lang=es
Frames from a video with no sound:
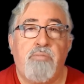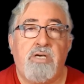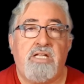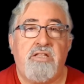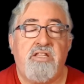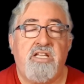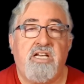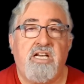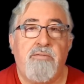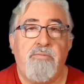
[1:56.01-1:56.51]

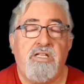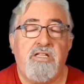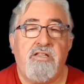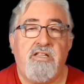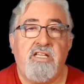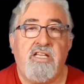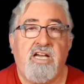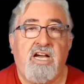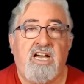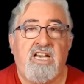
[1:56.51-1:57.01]

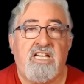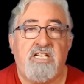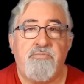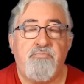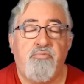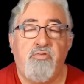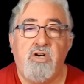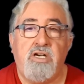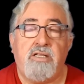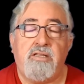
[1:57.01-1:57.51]
prácticamente a las
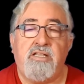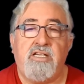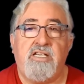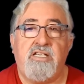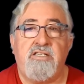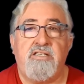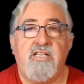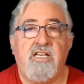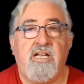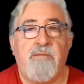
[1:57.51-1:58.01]

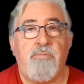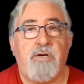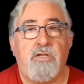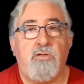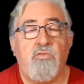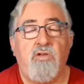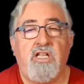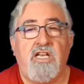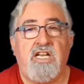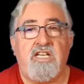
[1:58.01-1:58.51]
puertas de la
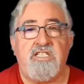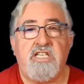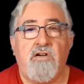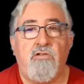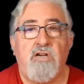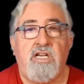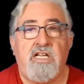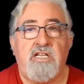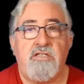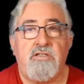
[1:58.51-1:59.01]
apertura de las
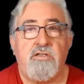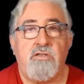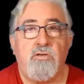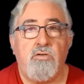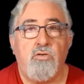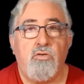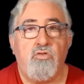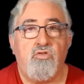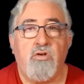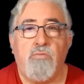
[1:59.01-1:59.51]
aulas
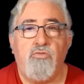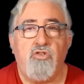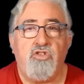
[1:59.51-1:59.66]
son